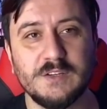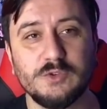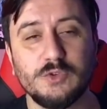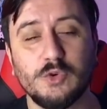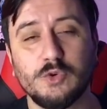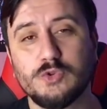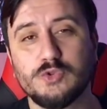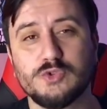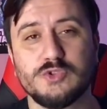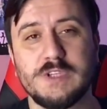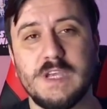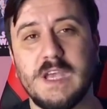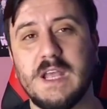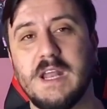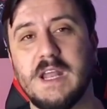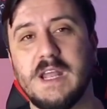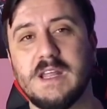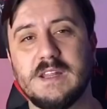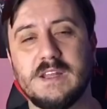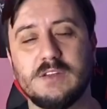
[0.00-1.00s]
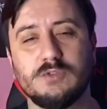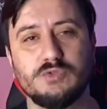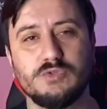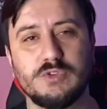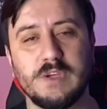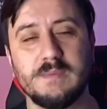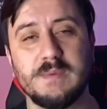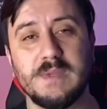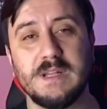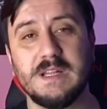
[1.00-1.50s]
9 TL'ye de
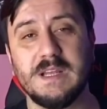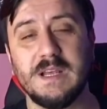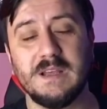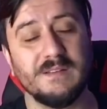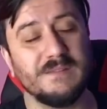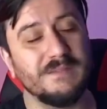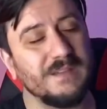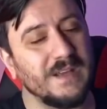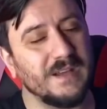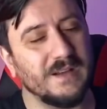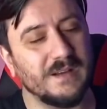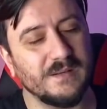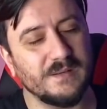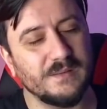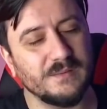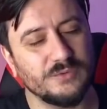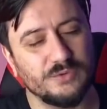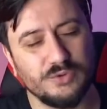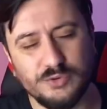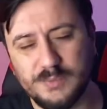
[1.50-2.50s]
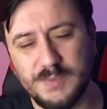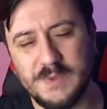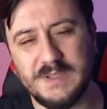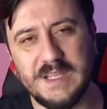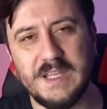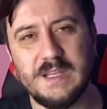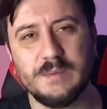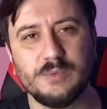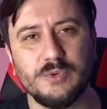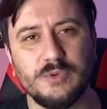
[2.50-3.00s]
tutabildi ve tutma
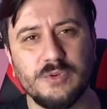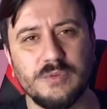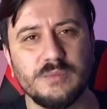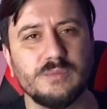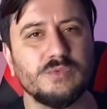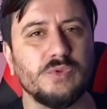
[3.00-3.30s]
değil bu.